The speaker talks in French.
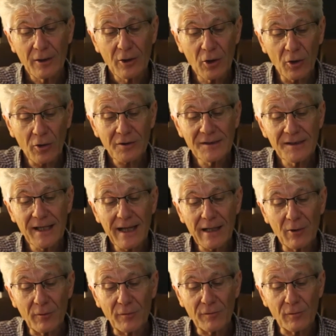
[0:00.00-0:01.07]

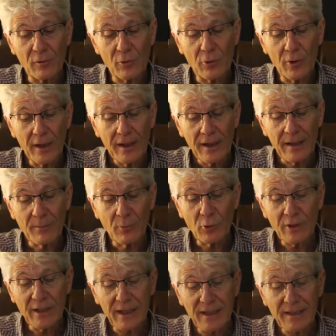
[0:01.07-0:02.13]
cordial en flux et mots
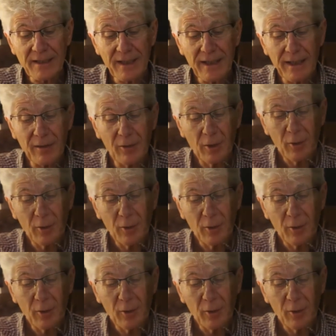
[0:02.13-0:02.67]
grégaires